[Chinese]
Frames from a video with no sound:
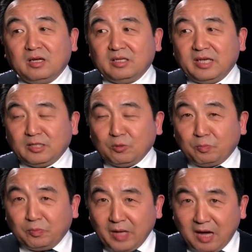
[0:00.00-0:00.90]
也就
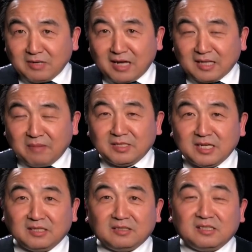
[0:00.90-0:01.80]
不要让他们
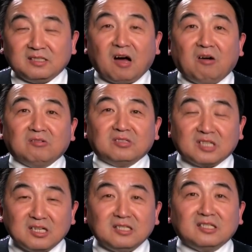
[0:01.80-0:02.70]
认识到
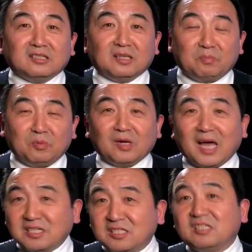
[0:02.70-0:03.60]
真正的波
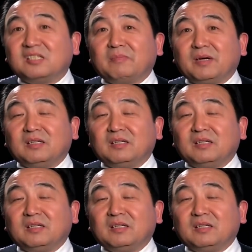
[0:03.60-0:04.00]
兰是什么。